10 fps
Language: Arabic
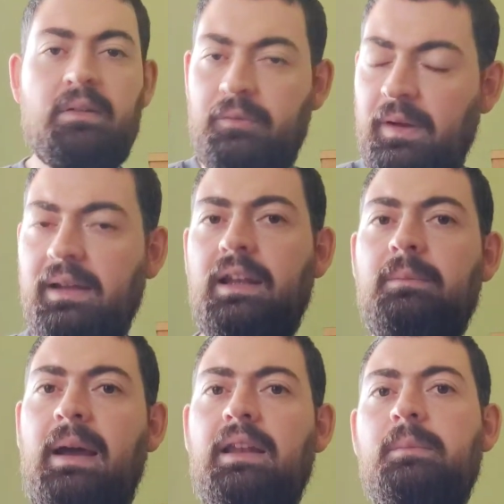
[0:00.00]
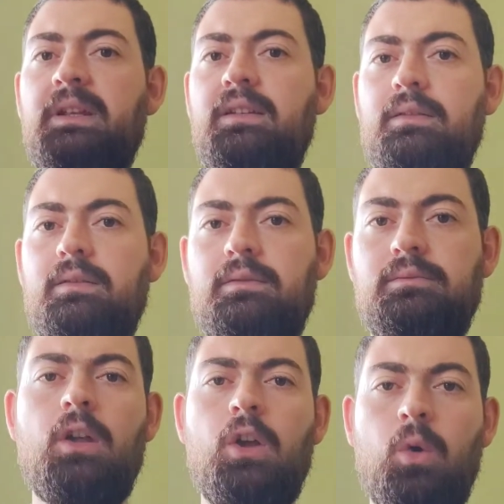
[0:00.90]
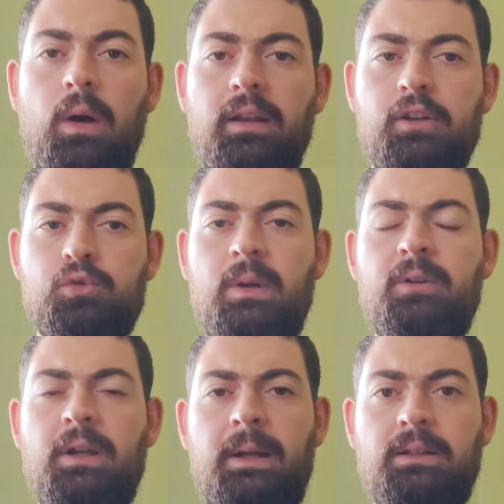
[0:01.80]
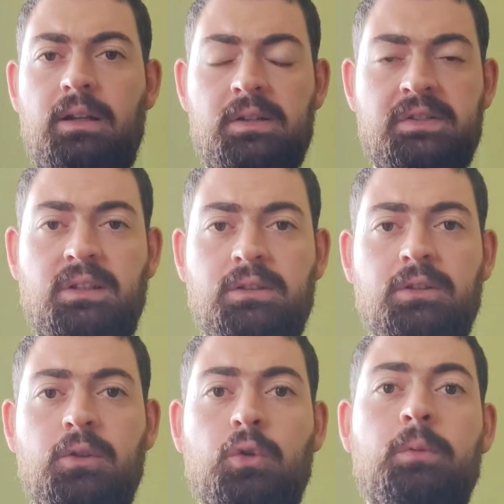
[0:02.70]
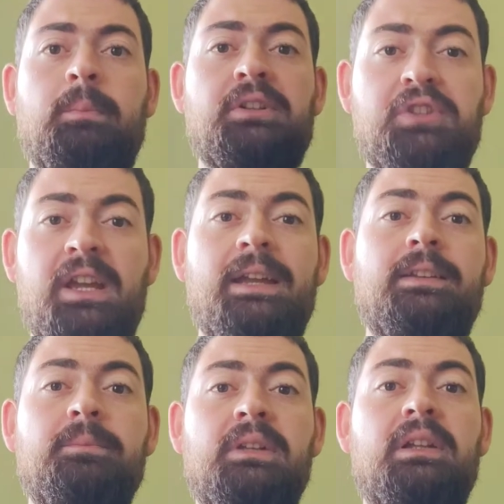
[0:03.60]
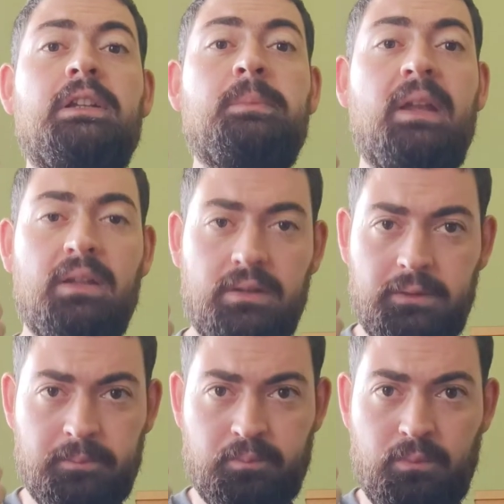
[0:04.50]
فعلا معلمين وهلا شوي انا راح استعرض لكم مشاهد من الريميك